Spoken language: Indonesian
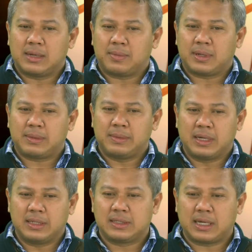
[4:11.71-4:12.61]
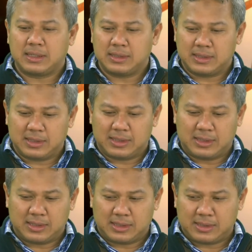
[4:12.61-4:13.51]
apa barisan
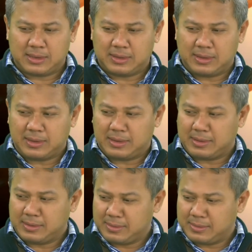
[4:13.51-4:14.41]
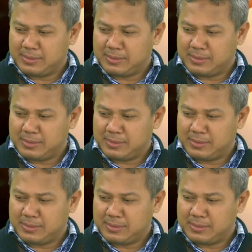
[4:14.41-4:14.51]
uh,